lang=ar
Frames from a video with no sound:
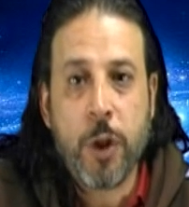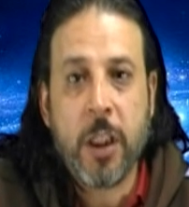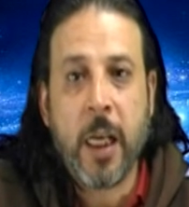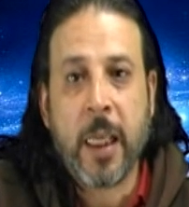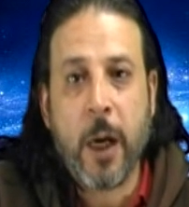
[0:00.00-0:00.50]

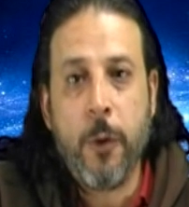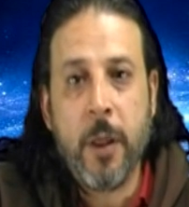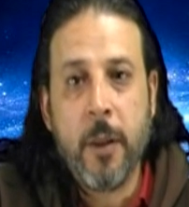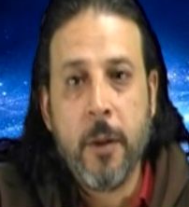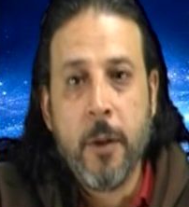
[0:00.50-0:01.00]
توجد
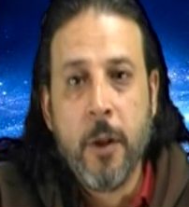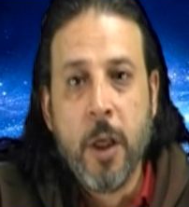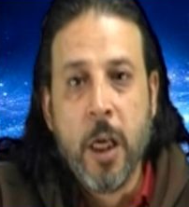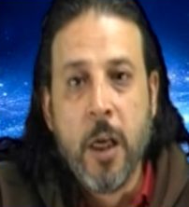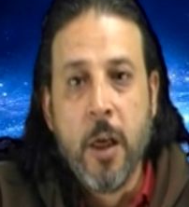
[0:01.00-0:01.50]
الكون
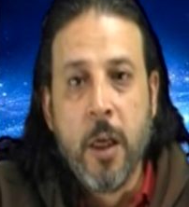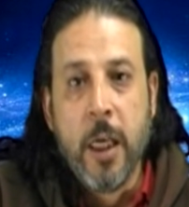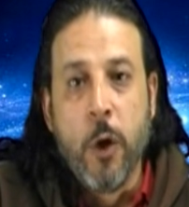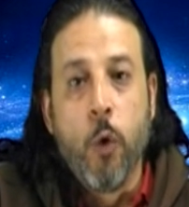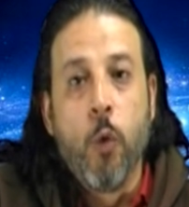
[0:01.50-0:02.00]

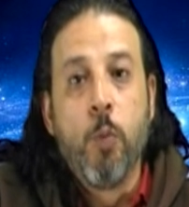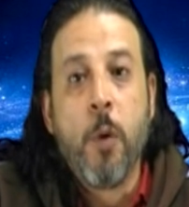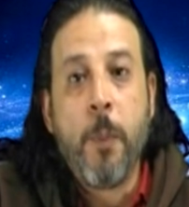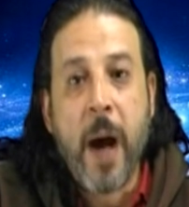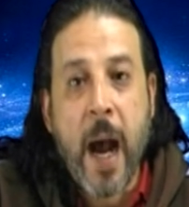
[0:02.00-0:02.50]

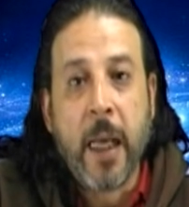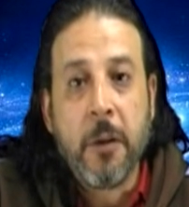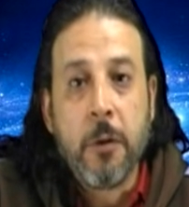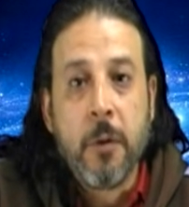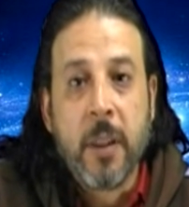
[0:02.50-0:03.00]
ومن
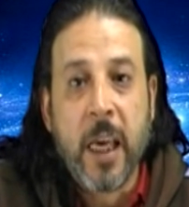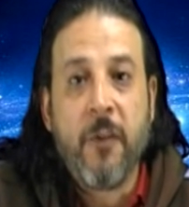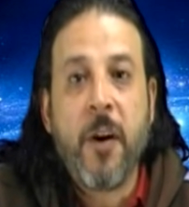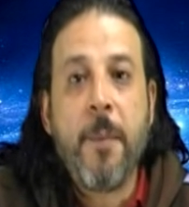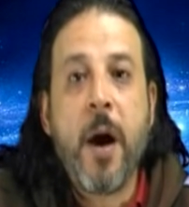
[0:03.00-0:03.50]
بعد كان
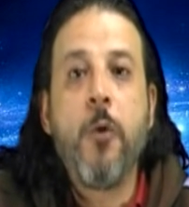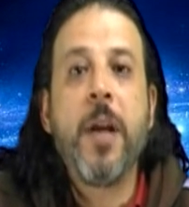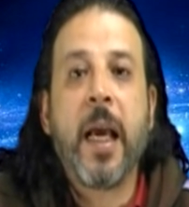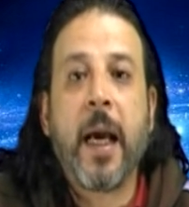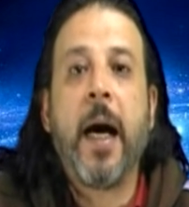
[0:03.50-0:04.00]
فما
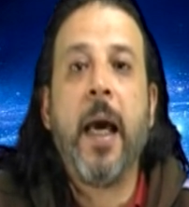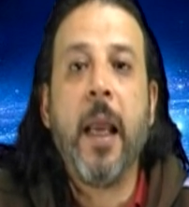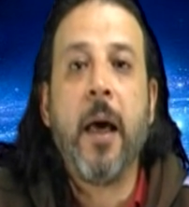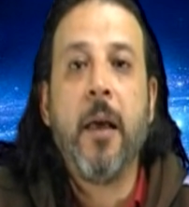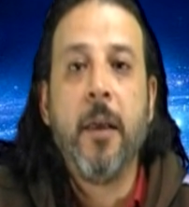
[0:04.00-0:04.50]
هناك
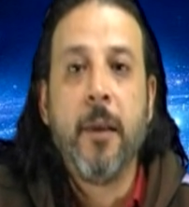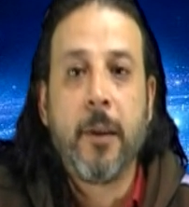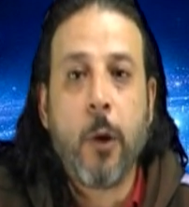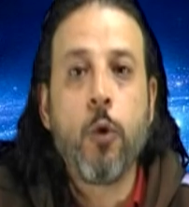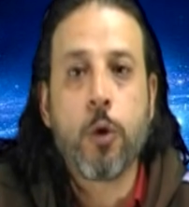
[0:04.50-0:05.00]
خالق
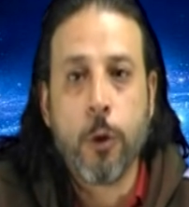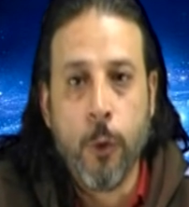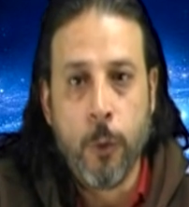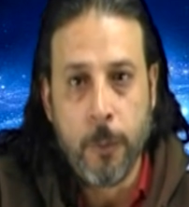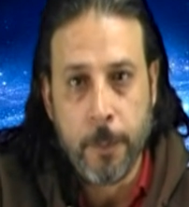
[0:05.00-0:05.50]
تو نوصلوا
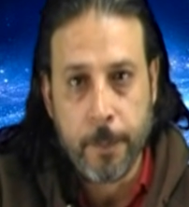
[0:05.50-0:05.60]
له